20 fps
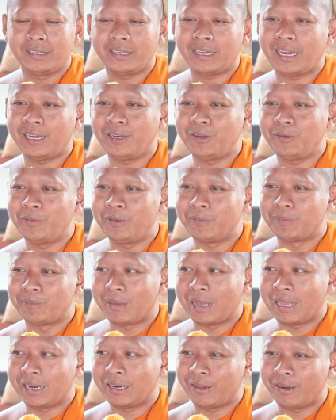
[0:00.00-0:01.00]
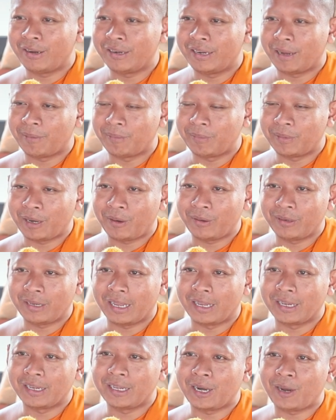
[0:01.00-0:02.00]
cày lúc về ban đó làm cày
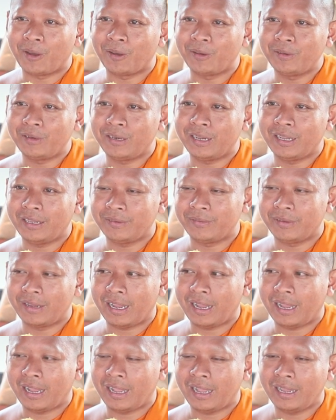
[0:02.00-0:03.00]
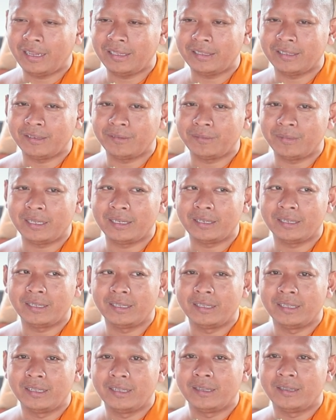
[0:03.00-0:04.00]
khai cày nữa nè vì ai nâng miền
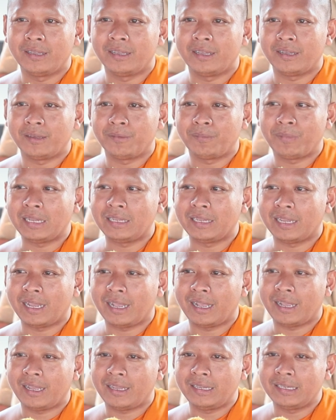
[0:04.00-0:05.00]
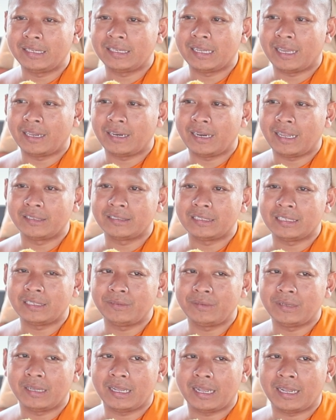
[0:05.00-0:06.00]
bàn nhà ai cả lần
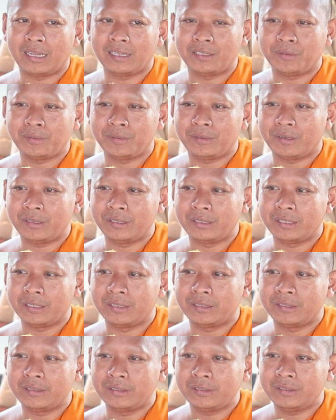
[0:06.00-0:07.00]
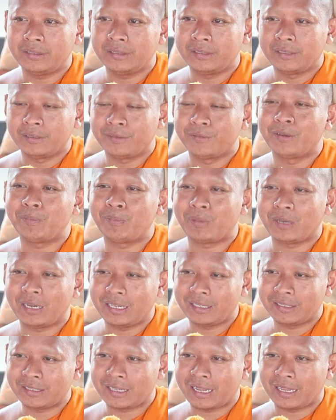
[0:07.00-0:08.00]
tới vì ai thôi ở dưới với vấn
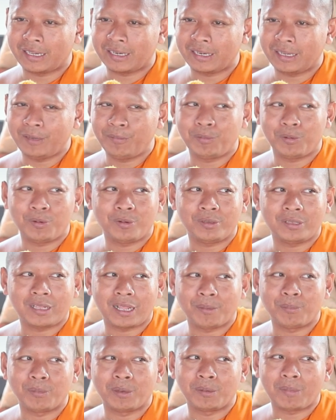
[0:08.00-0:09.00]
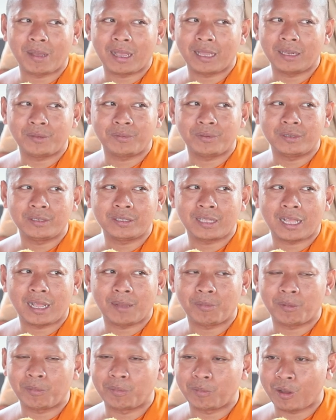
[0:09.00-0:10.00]
đề xa đấy pro ta mình bán với
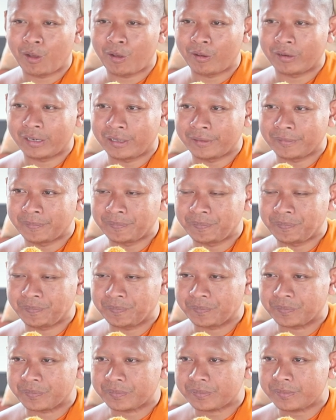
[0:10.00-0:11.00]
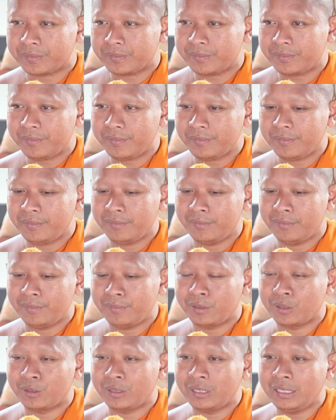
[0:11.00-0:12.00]
ta một non nè
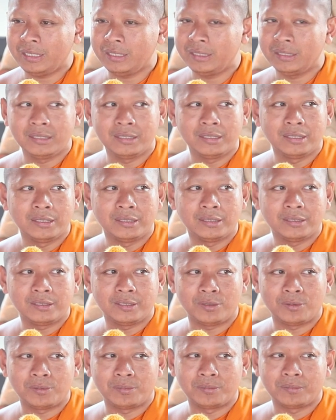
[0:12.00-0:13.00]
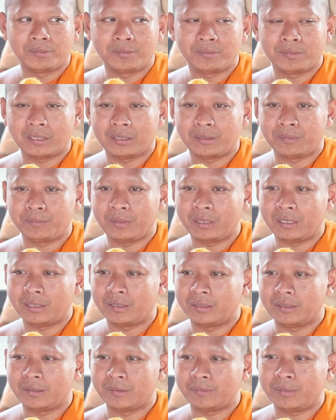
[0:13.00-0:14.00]
còn đi dùng bịch
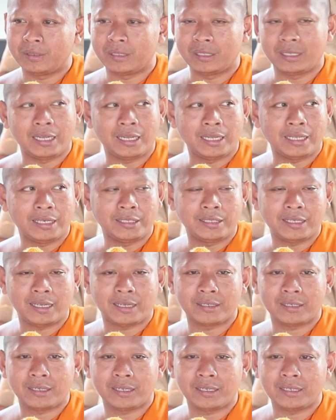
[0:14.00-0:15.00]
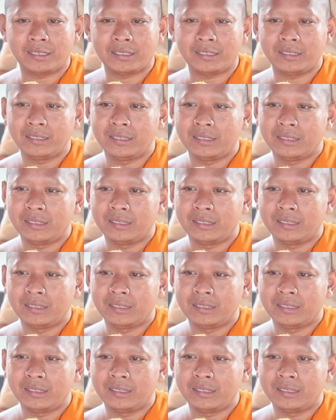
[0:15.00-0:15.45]
và kênh chẳng hay